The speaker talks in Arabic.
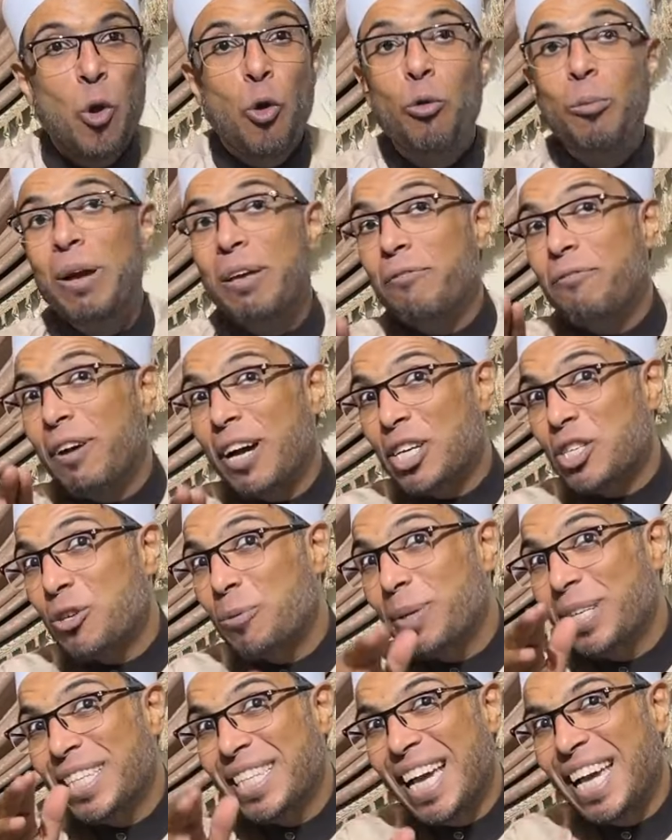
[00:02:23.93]
وما ينفعش
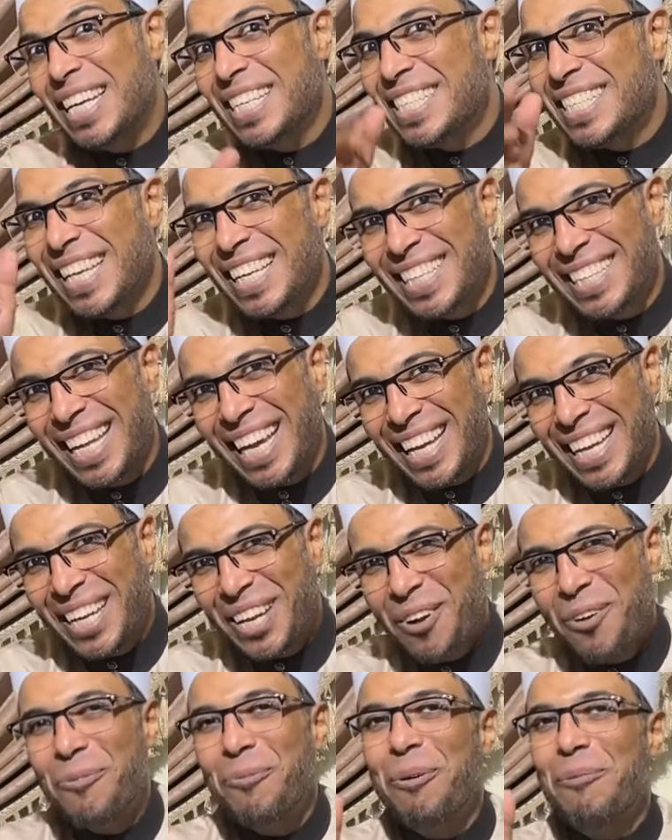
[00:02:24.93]
بالتالي ستك
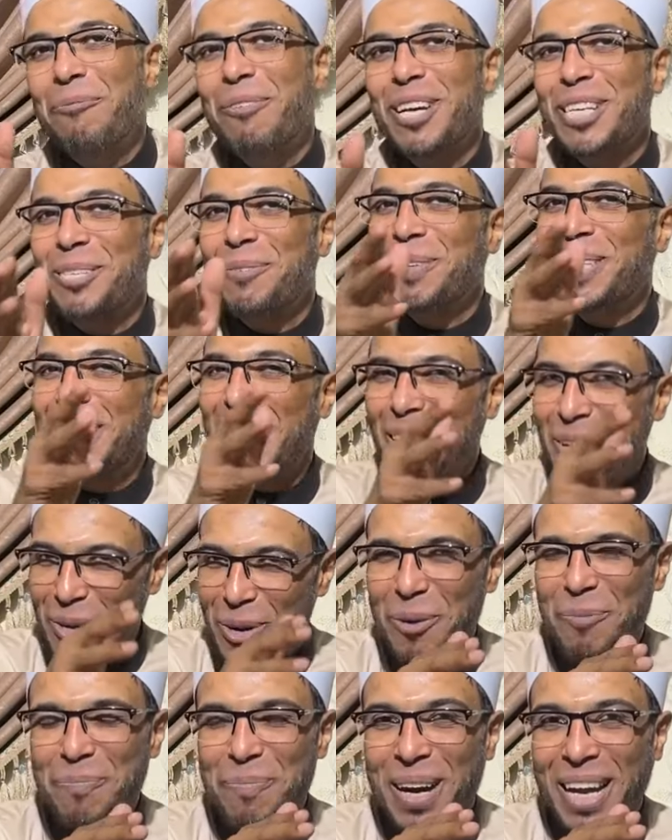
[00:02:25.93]
وما ينفعش
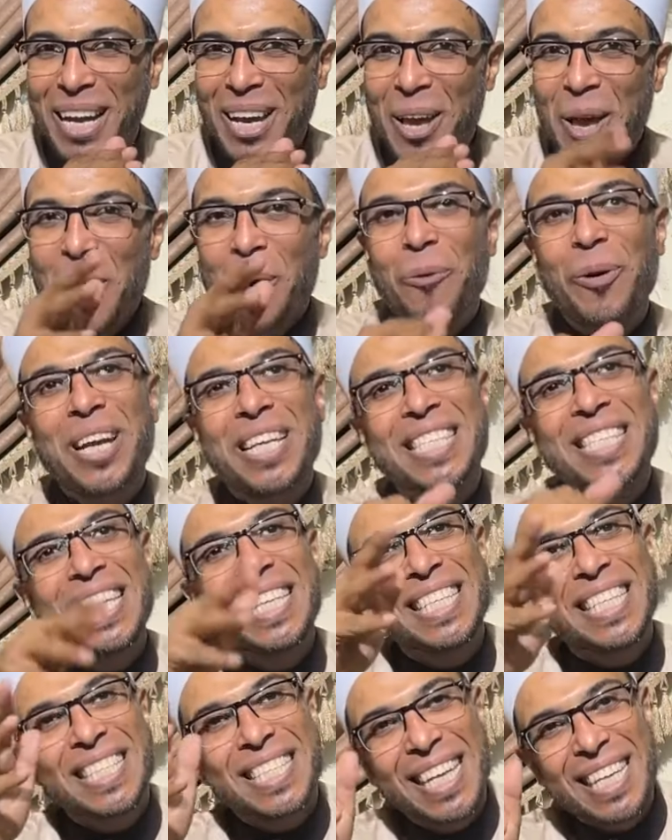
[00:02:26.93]
بالتالي امك ولا
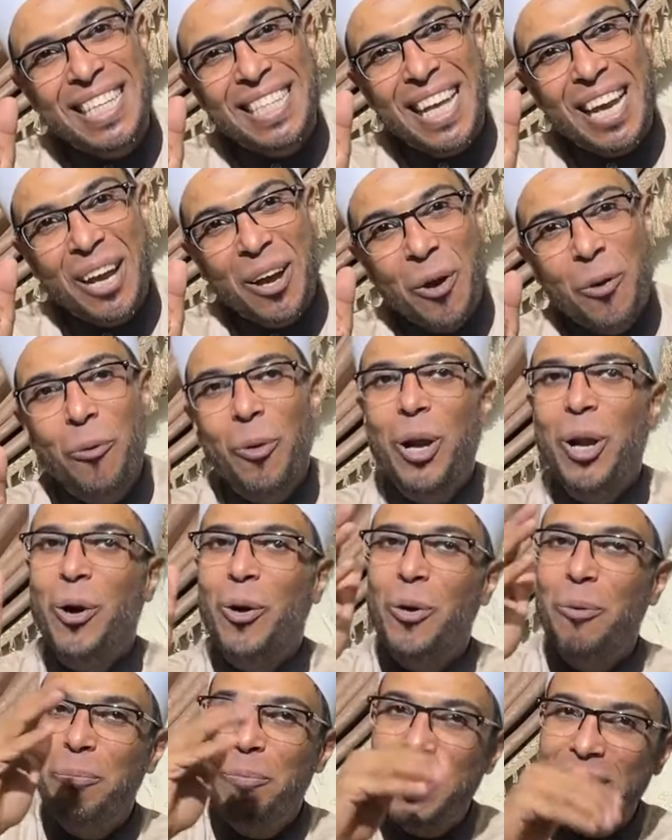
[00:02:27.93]
ست ستك
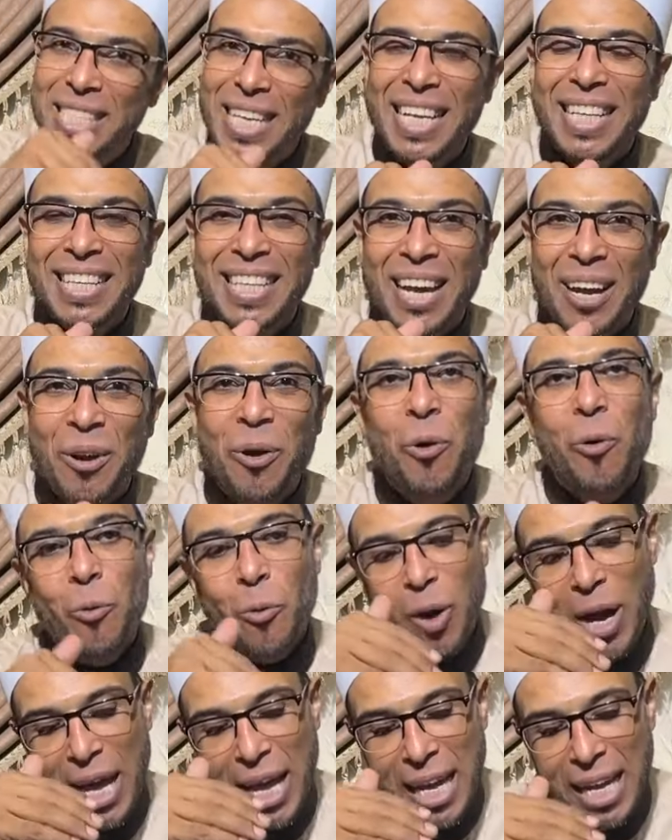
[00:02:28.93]
ولا ام ستك
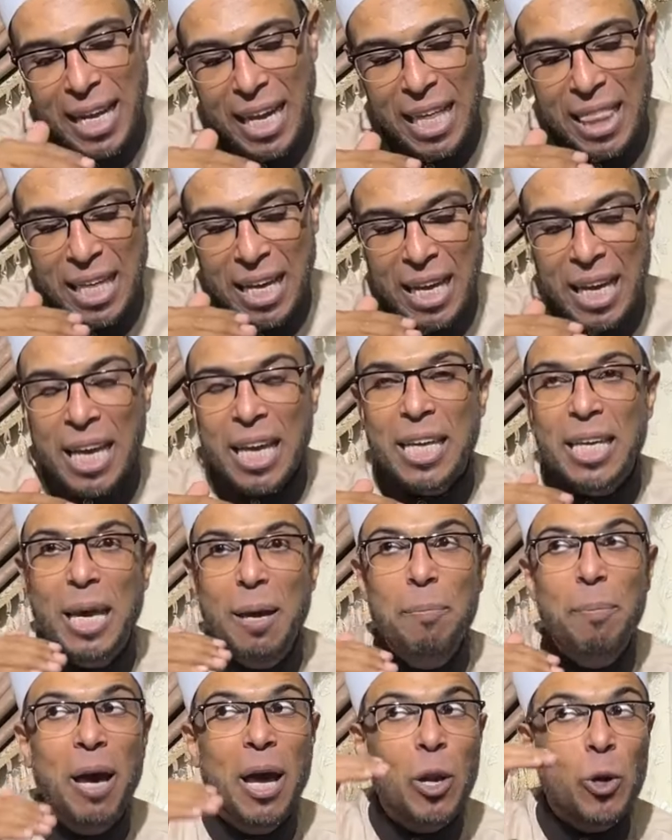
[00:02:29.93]
وهكذا
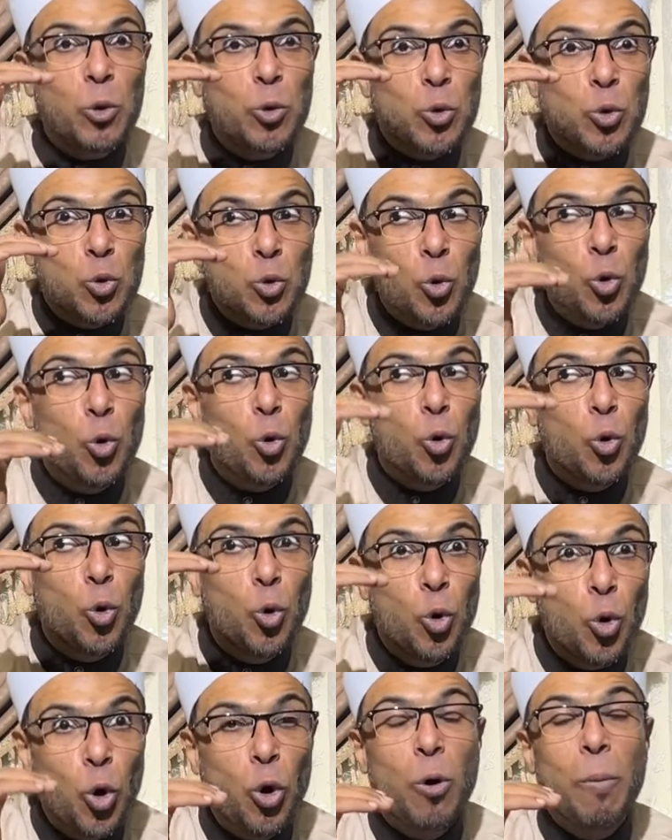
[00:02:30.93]
يبقى الاصول
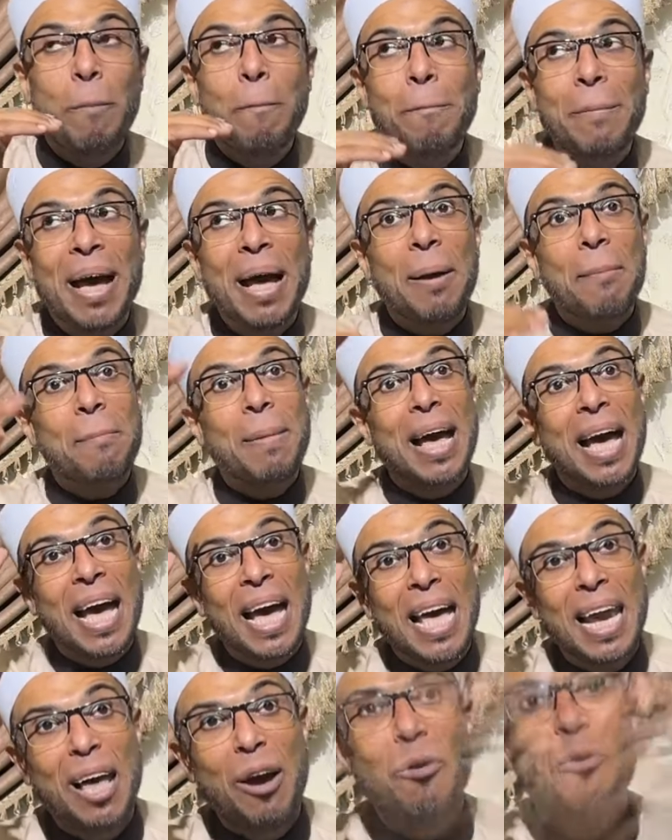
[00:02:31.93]
كلهم مهما
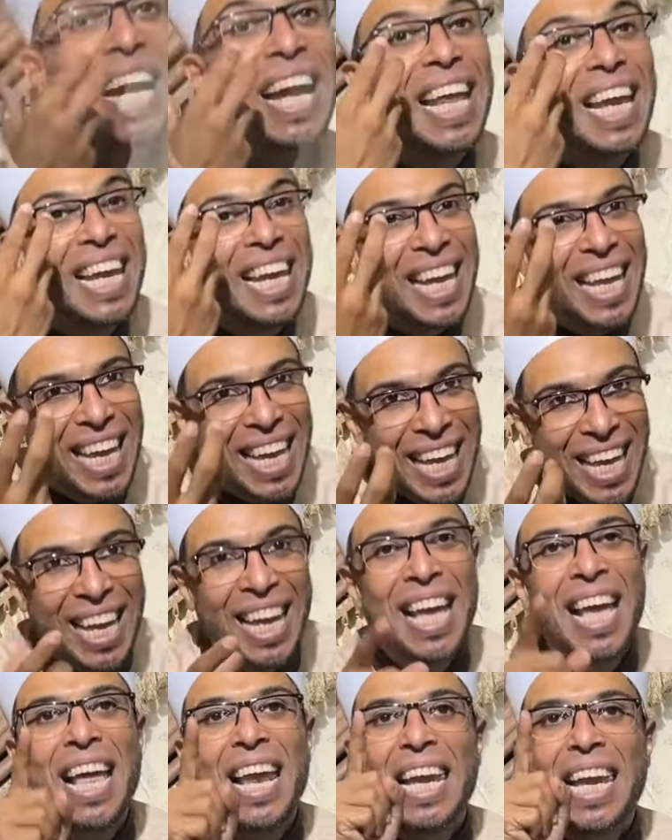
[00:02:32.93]
علوا طيب. ليه
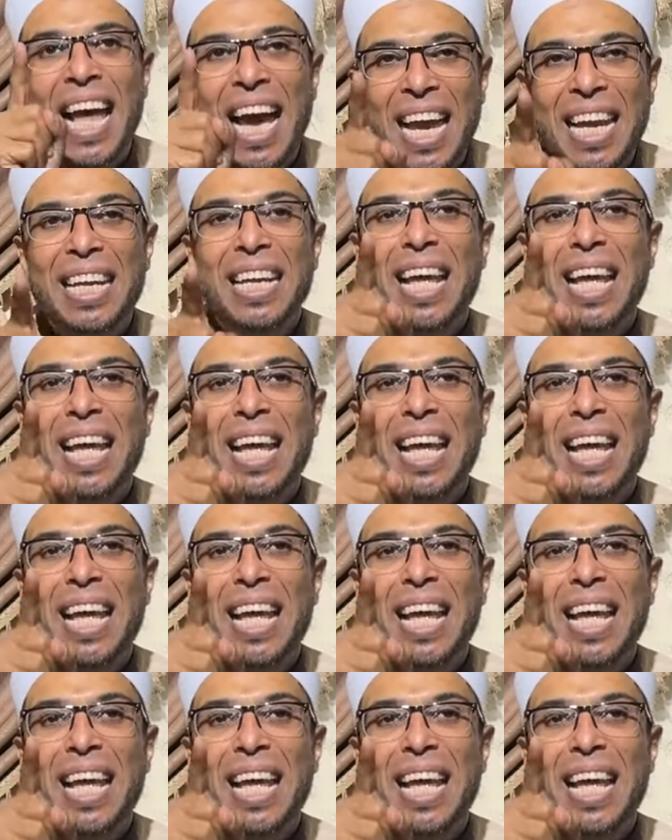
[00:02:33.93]
لان